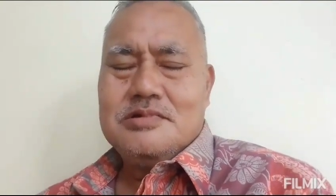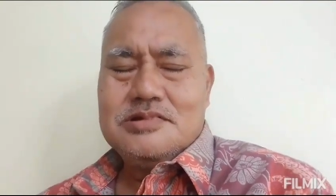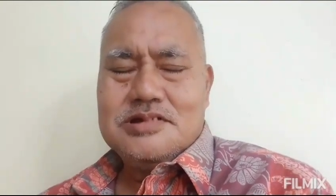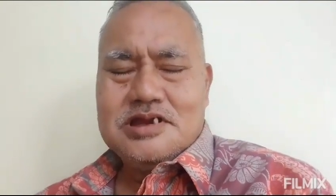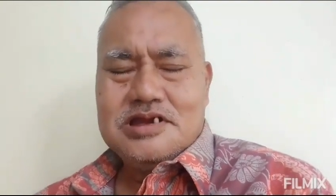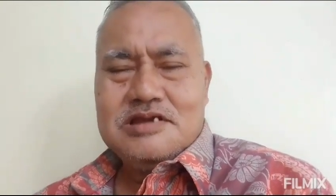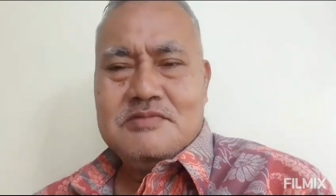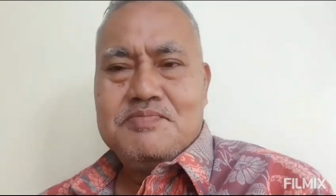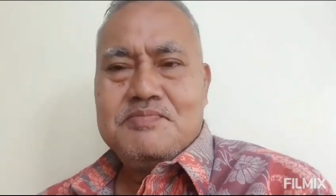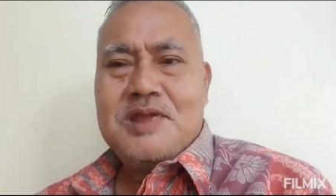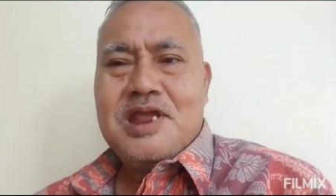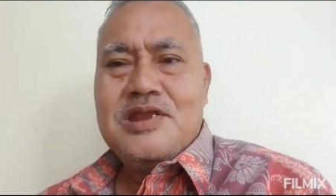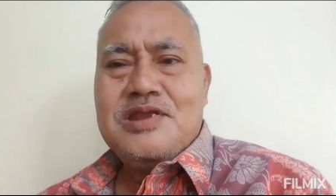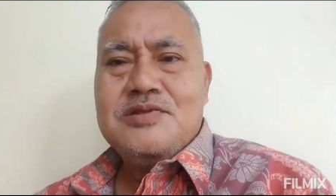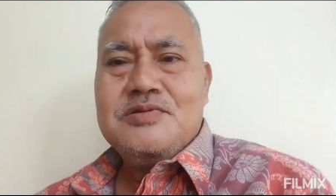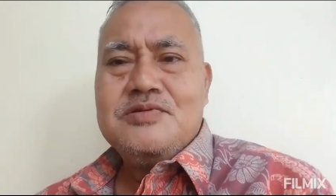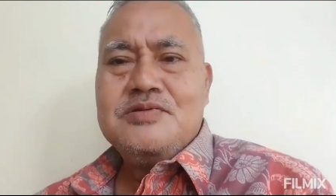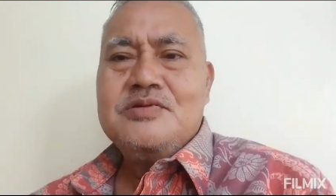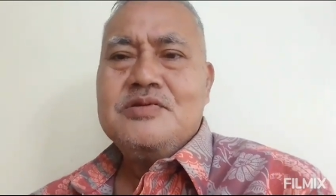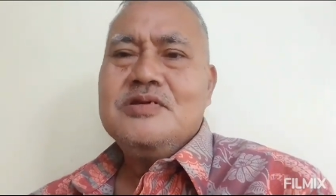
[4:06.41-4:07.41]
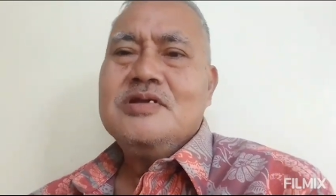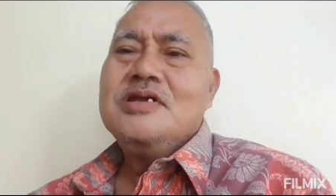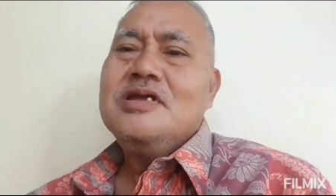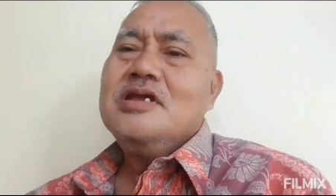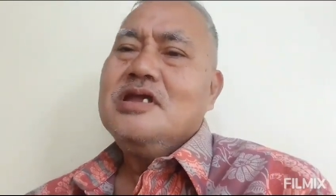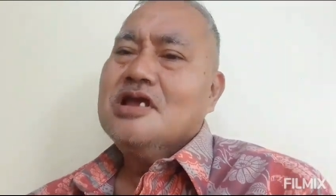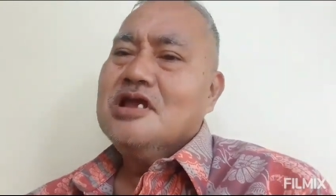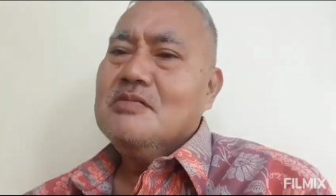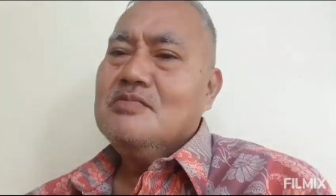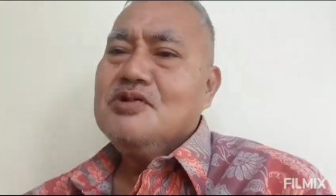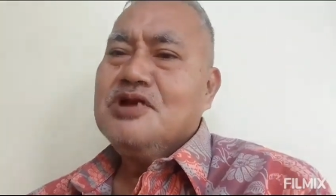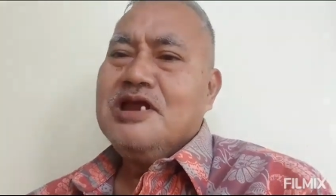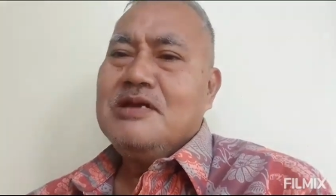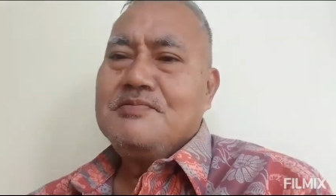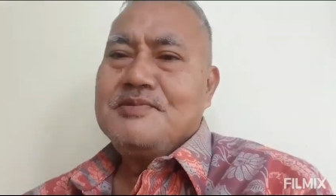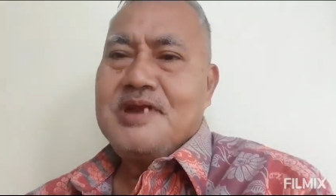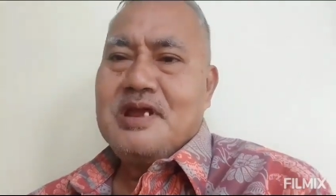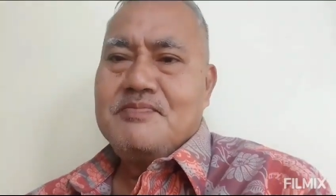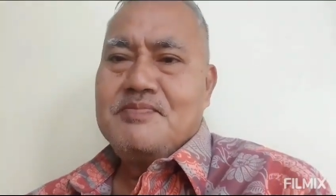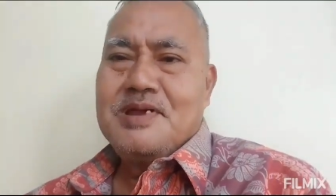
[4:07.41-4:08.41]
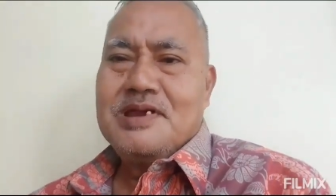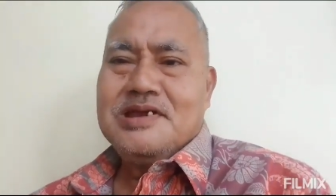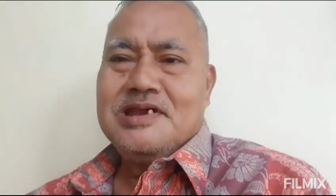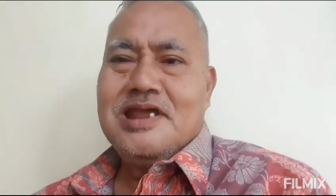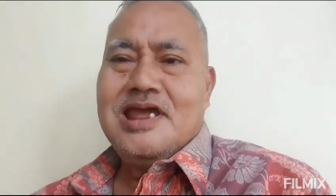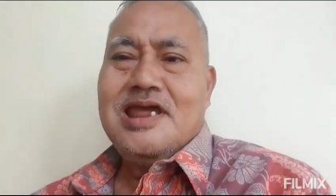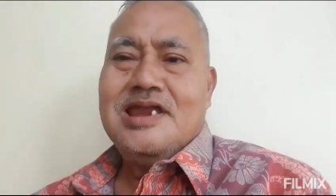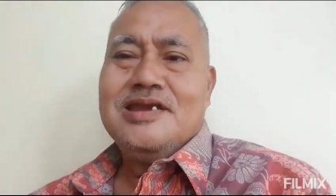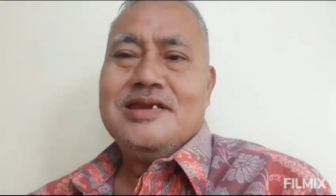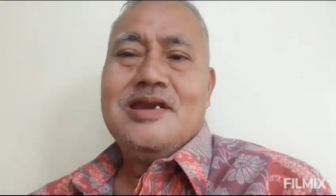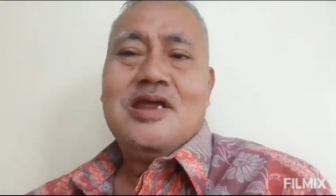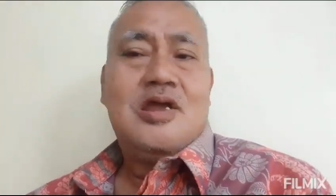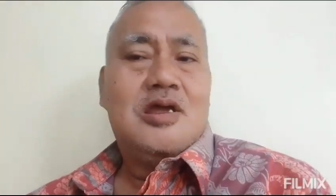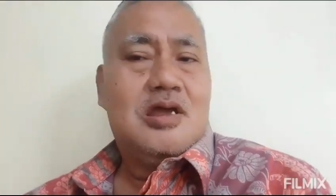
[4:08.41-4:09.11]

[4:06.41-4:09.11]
tetap maju kemudian mendapatkan